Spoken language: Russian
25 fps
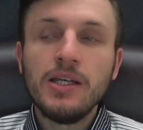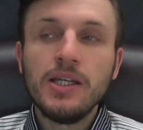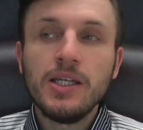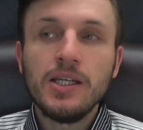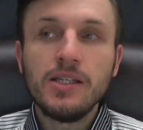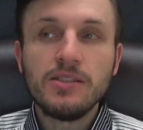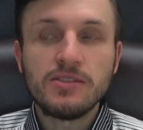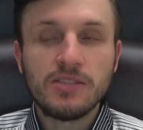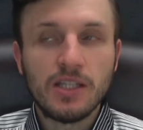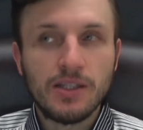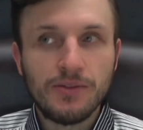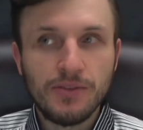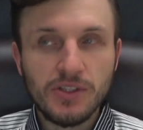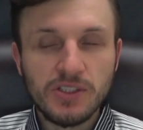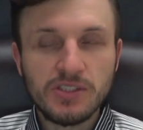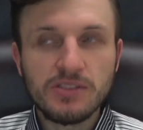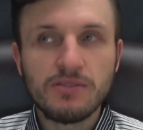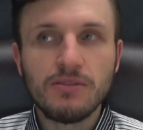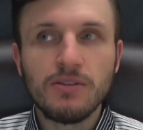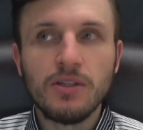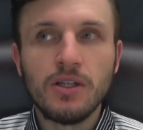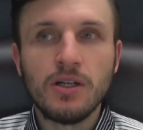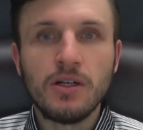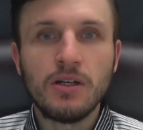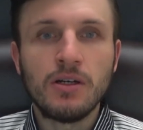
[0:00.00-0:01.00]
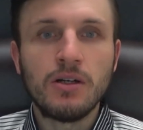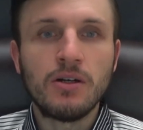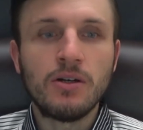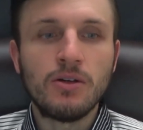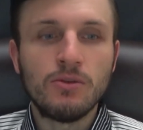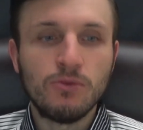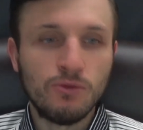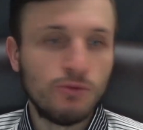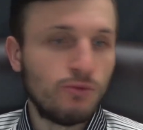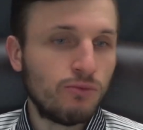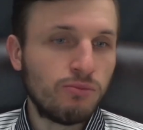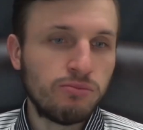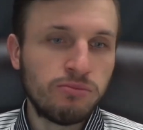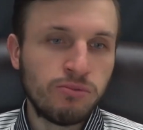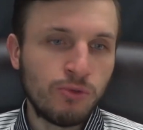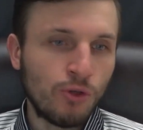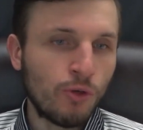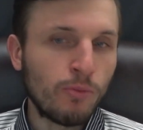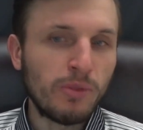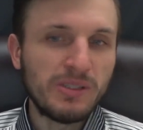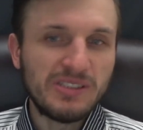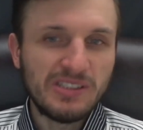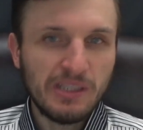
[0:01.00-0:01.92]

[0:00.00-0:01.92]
и, соответственно, ну, робот